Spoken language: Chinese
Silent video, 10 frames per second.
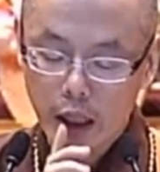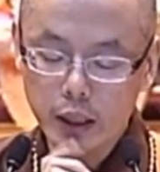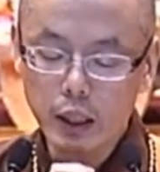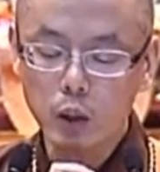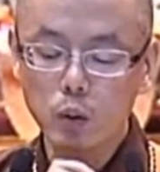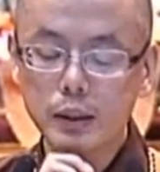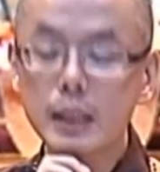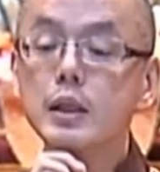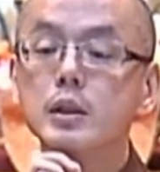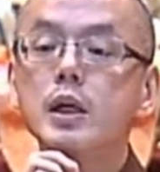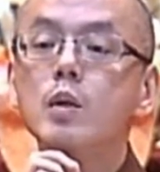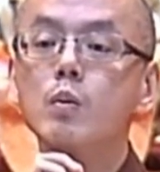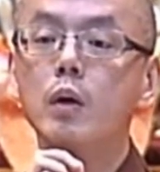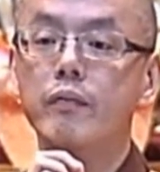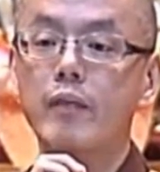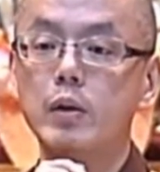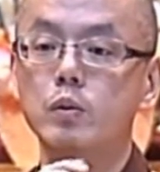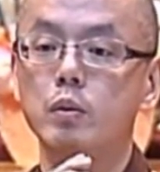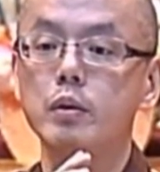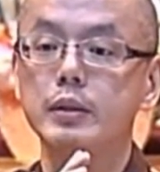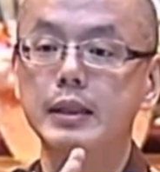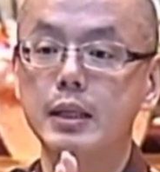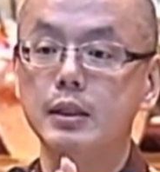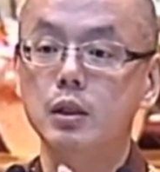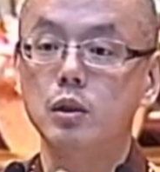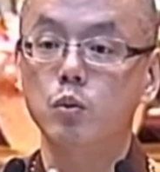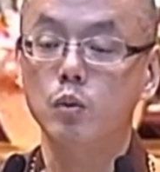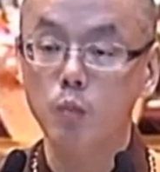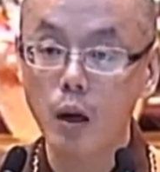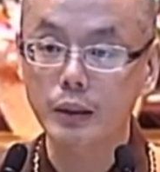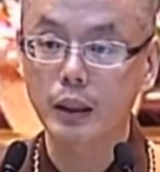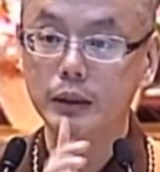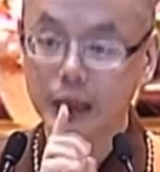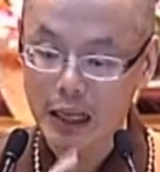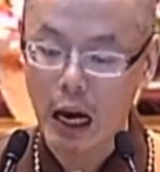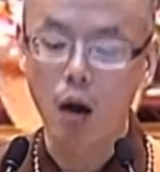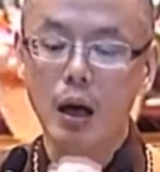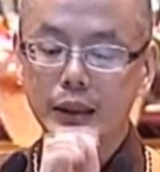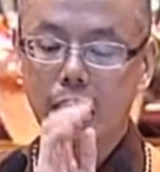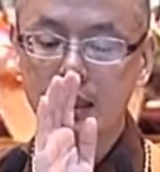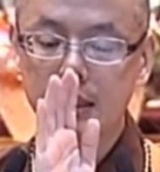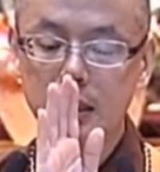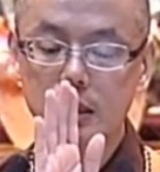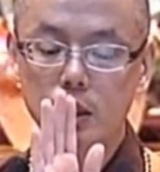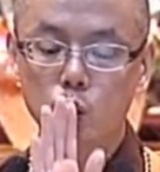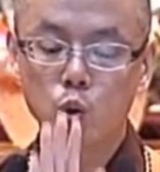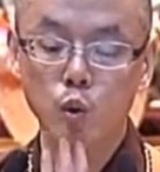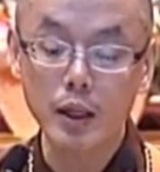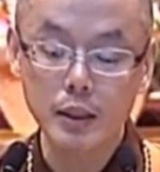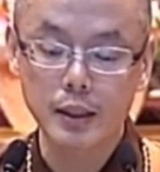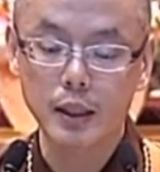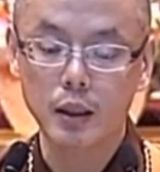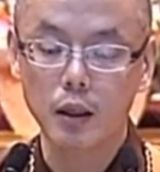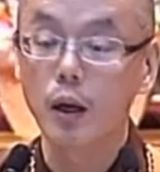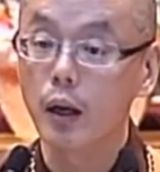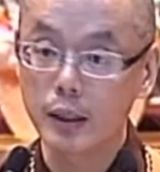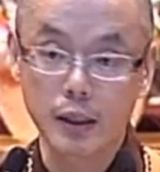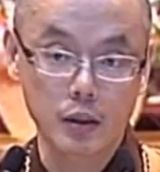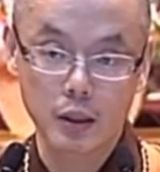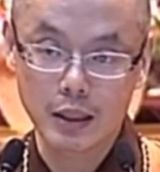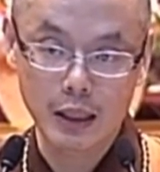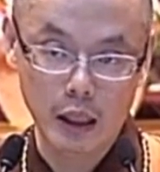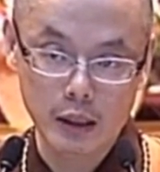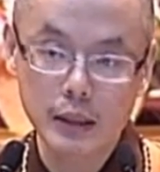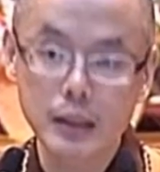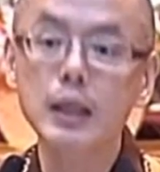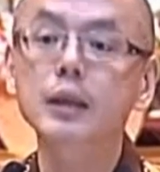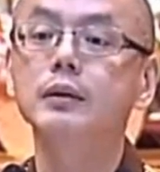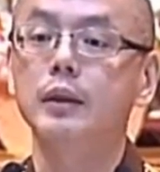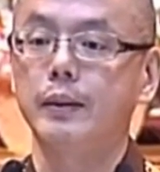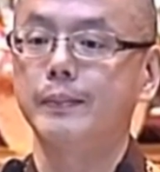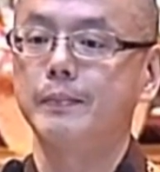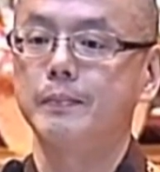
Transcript: 可是你若真正证悟了凡所有相皆是虚妄的人，听好，他的心是专精而且是宁静的，